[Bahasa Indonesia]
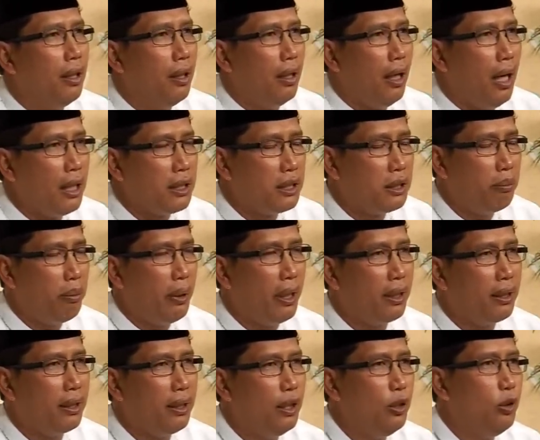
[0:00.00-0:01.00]

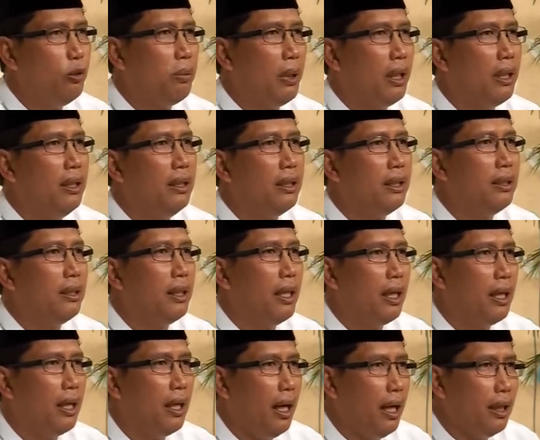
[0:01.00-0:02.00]
aspek kehidupan
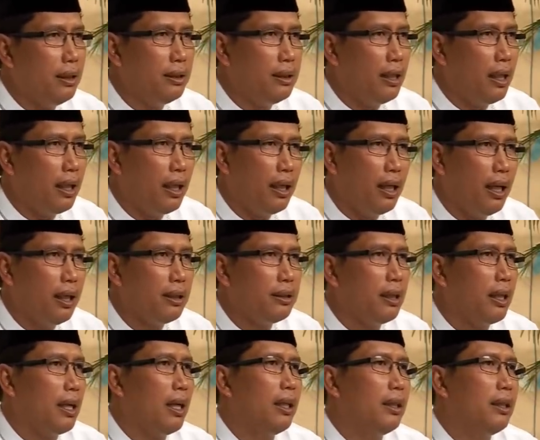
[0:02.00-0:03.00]
kita,
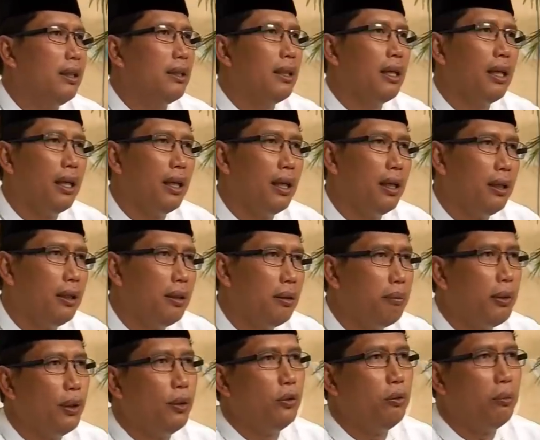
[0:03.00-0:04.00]
acara-acara kita
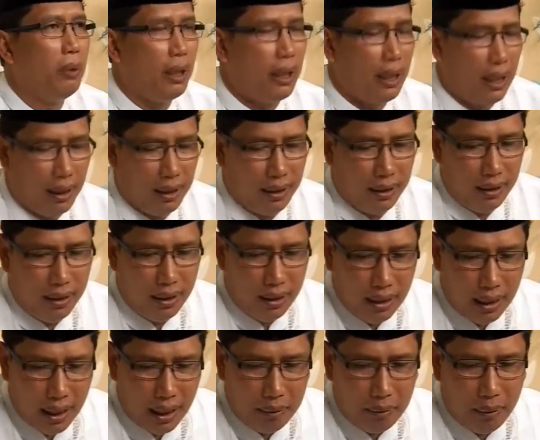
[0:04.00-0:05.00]
penuh berkah.
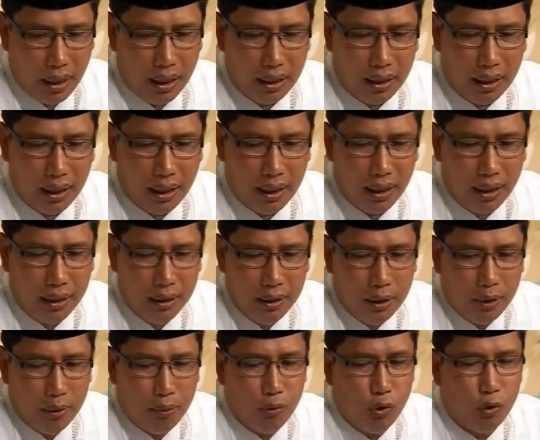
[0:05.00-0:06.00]
Inilah makna
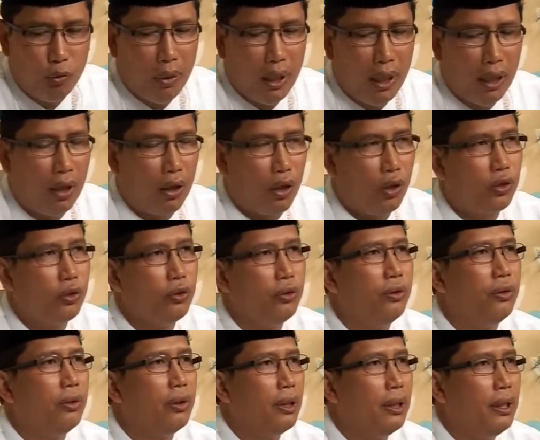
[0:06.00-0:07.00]

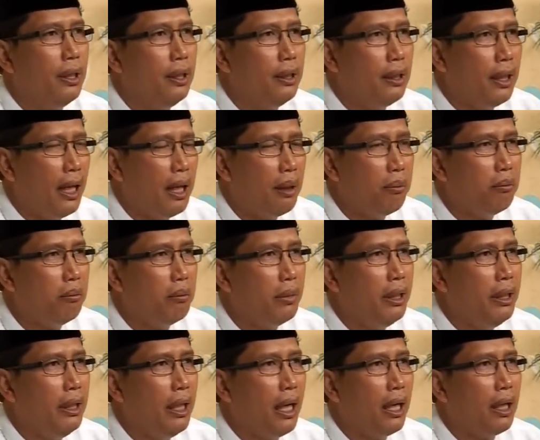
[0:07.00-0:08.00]
mubarakun, kitab
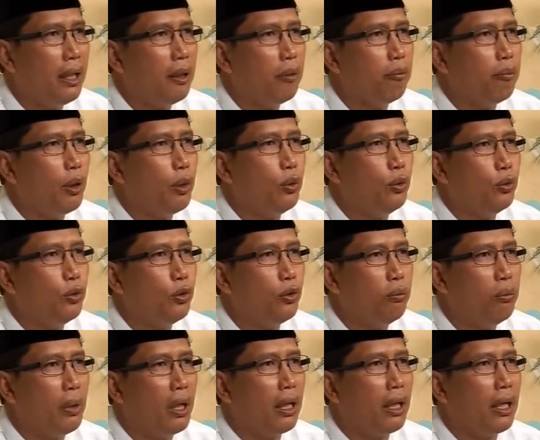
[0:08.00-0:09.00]
yang penuh
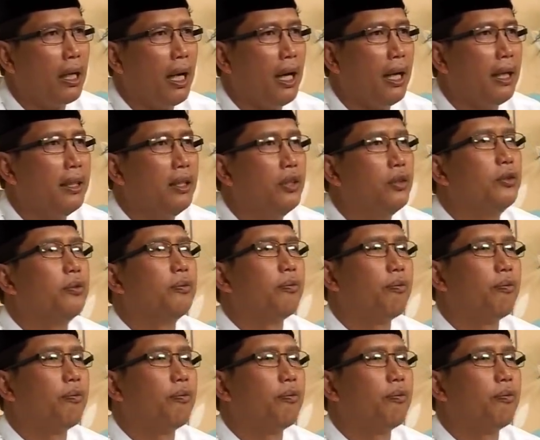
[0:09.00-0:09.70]
berkah itu.